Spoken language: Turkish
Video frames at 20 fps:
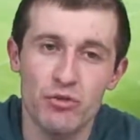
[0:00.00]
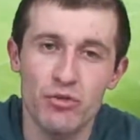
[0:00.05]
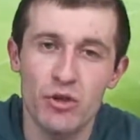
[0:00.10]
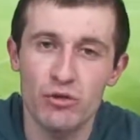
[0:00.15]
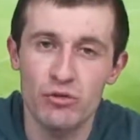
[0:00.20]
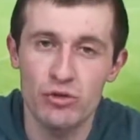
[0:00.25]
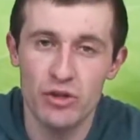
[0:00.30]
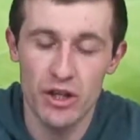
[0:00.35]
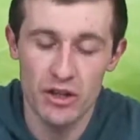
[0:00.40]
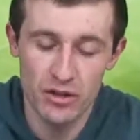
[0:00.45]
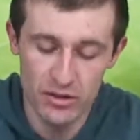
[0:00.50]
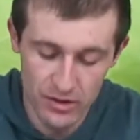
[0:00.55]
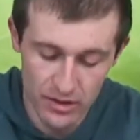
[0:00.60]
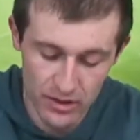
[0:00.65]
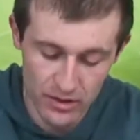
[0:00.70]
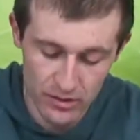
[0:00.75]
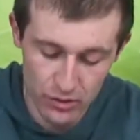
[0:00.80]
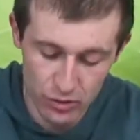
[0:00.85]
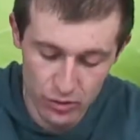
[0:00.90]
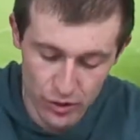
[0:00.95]
Juventus kendi
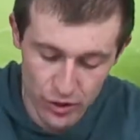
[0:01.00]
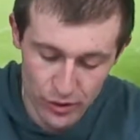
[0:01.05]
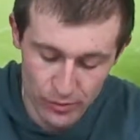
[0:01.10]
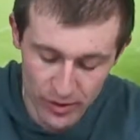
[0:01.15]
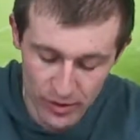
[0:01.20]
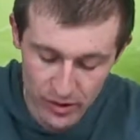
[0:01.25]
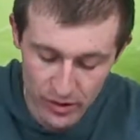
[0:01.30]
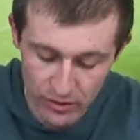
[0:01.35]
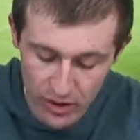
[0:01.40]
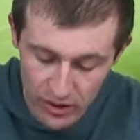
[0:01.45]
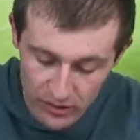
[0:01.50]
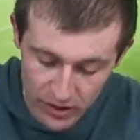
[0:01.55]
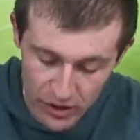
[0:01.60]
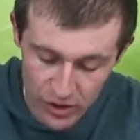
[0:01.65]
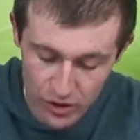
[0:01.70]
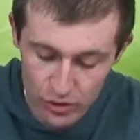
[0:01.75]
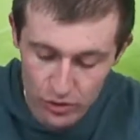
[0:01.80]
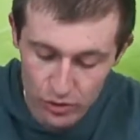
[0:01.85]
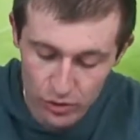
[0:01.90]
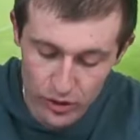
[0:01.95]
sahasında oynamanın
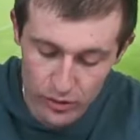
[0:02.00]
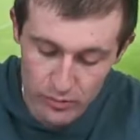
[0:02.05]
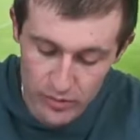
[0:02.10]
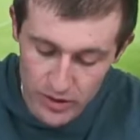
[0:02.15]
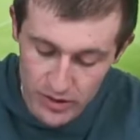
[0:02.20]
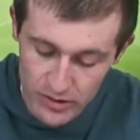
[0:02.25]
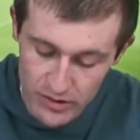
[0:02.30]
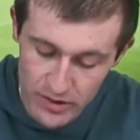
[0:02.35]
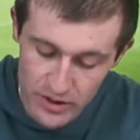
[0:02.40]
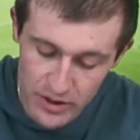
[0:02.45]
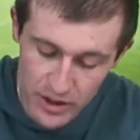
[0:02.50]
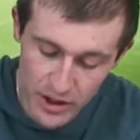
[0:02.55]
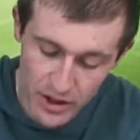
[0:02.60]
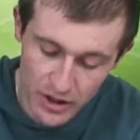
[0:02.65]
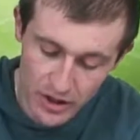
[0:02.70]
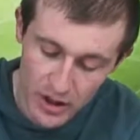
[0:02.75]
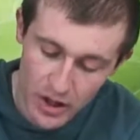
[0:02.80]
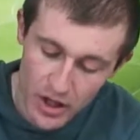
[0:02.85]
avantajını kullanmak isteyecek.